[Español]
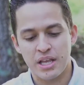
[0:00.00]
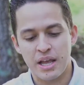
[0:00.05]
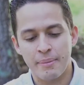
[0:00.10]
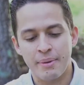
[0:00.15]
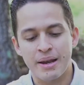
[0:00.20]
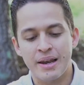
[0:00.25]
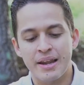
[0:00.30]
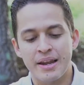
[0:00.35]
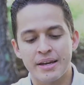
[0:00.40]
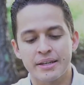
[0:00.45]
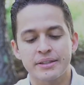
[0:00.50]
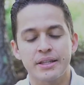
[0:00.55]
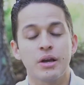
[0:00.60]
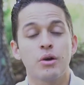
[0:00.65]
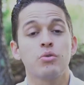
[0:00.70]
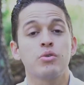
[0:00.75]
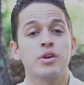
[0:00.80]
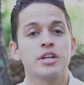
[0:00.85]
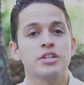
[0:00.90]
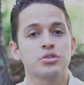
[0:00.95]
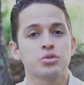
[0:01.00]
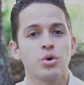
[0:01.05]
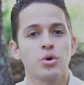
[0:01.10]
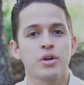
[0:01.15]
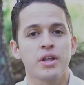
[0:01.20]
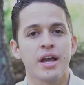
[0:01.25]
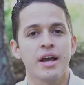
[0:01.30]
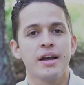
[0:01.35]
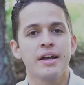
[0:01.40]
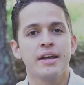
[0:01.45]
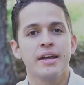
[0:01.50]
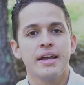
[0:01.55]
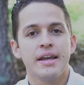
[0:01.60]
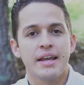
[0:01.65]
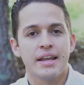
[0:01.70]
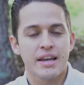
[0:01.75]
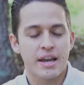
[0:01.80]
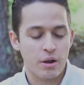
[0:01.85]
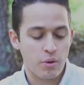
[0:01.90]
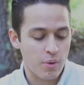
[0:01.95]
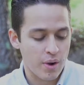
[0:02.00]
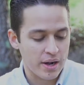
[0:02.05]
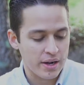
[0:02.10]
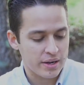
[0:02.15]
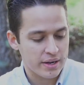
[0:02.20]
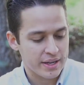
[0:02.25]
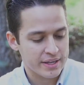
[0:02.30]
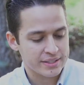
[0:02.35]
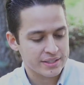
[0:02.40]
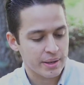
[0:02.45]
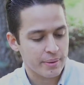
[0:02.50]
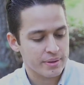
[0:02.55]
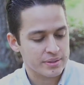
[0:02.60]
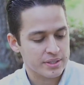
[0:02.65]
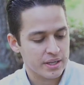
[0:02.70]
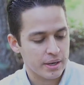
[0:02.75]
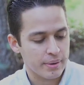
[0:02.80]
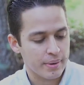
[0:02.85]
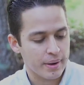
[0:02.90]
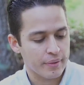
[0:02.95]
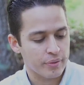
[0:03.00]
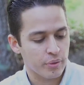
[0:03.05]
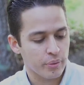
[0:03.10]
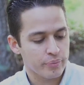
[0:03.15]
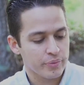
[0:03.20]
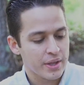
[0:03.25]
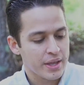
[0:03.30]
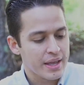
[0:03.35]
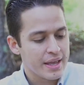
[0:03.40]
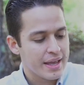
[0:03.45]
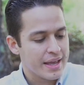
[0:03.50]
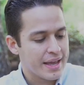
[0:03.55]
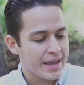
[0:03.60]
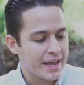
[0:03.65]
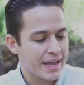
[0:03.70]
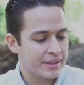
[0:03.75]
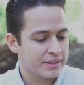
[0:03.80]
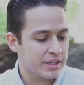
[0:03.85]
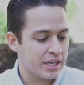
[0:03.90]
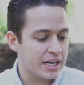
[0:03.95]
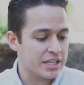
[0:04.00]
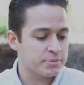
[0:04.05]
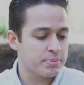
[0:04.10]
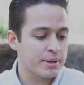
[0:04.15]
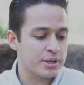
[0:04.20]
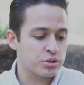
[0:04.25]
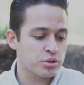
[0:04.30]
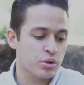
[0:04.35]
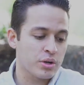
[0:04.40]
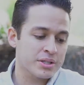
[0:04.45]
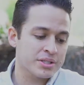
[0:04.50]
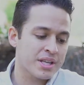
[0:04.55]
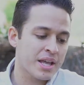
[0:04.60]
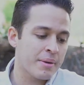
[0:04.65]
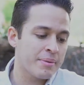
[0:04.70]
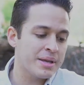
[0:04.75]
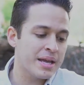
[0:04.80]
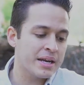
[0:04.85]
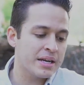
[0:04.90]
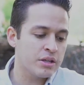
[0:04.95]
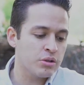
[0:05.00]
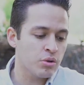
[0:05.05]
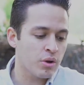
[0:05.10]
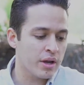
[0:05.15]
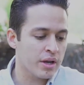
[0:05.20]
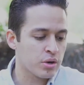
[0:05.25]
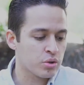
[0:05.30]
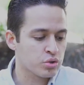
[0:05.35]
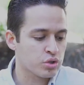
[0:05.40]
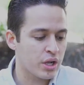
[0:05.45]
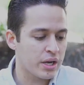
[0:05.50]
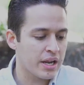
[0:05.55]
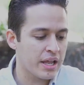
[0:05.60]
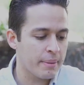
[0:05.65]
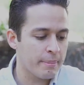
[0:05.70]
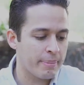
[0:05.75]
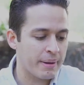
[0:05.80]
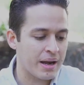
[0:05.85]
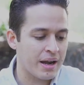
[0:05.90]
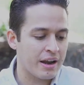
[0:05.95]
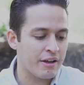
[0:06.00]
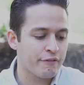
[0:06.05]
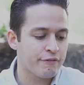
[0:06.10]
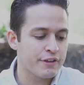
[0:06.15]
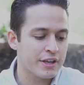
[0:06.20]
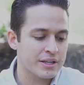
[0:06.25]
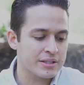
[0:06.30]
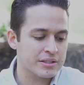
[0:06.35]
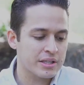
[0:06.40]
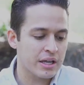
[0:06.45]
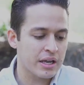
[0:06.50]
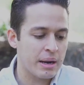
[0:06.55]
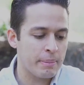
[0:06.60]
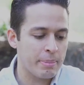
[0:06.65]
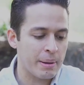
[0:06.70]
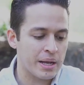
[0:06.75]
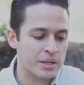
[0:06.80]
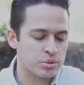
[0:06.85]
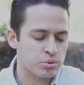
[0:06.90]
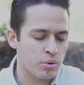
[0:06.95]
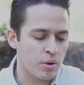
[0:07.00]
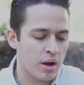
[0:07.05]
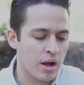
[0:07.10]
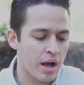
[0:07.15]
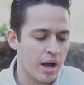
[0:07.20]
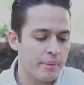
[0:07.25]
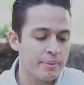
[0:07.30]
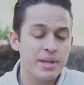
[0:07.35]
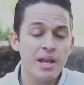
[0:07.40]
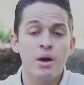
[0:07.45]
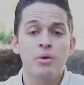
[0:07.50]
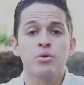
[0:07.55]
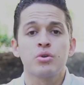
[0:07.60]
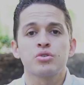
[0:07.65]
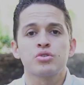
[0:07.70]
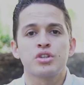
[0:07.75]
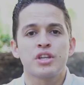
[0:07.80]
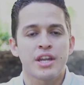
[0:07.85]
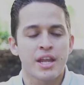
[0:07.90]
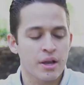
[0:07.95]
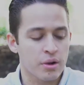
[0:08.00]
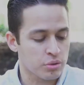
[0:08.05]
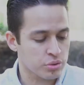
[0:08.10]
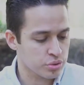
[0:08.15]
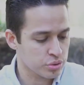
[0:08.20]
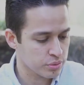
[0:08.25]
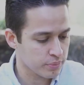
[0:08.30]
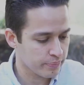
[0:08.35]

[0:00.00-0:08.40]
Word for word: Déjame leerte una historia en la cual estaban celebrando. Entre las personas que habían ido a Jerusalén para la fiesta de la Pascua había unos griegos.